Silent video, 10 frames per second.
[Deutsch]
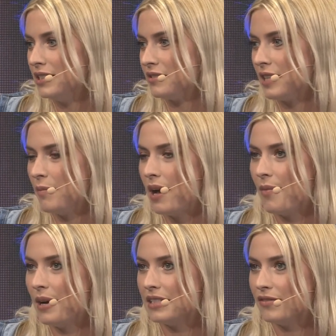ich
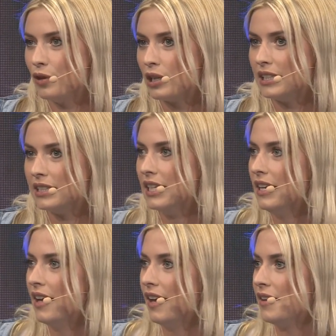zusammenarbeite, wirklich
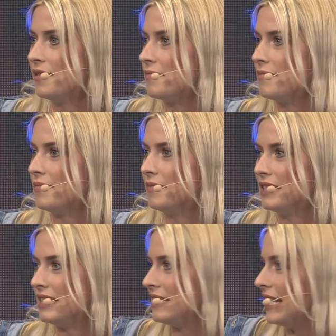ähm,
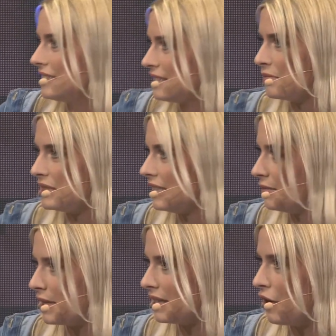nett sind, mit
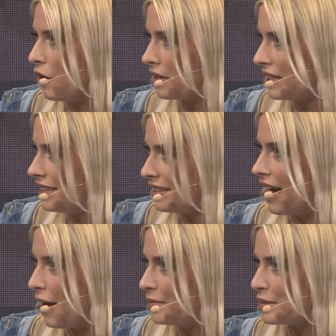denen man auch hier
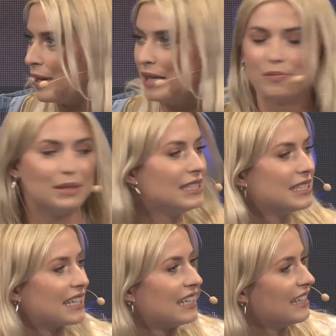abends mal ein Bier
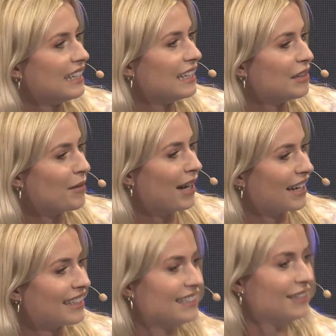trinken gehen
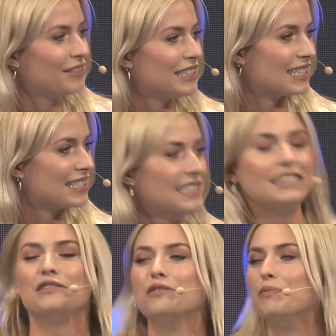mag, ne? Und dass das
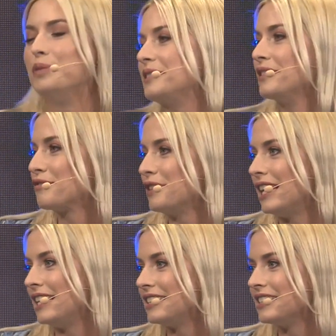nicht nur
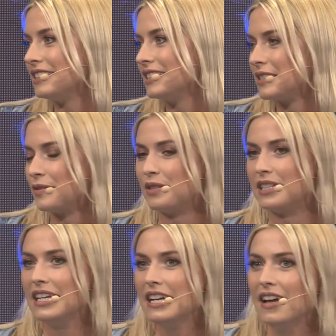business-related ist und
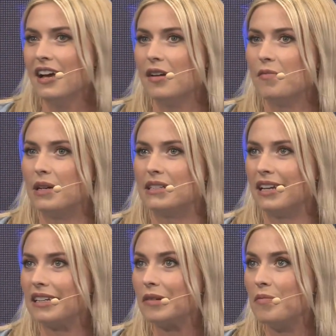äh, man
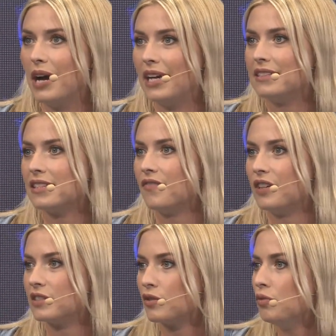dann gemeinsam
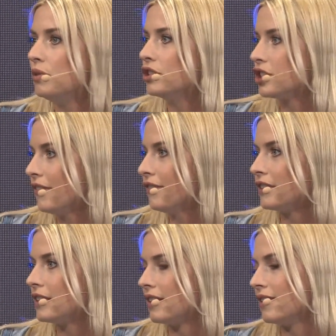was Cooles
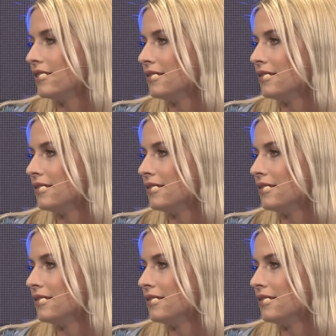schaffen kann.